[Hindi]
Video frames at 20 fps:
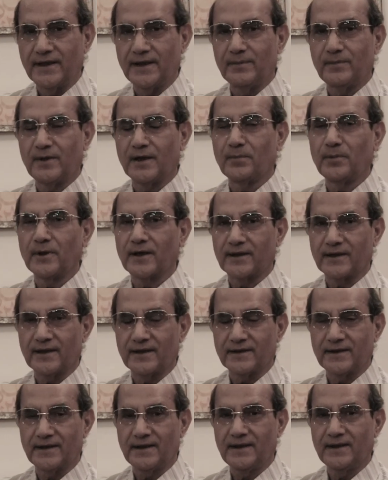ने
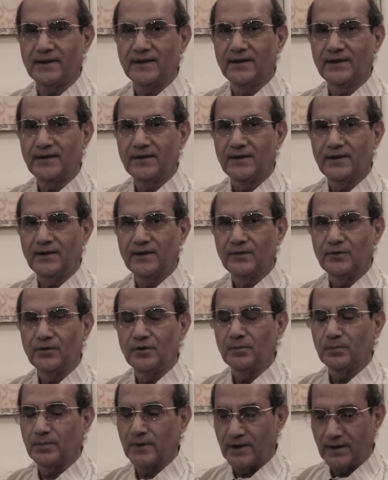बर्बरता से
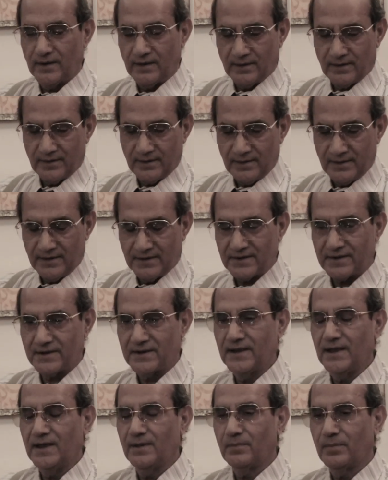उन पर
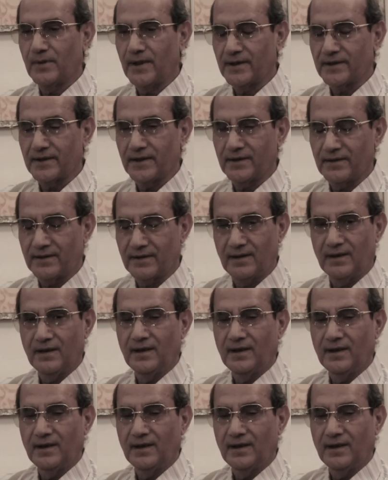स्टील प्लेटेड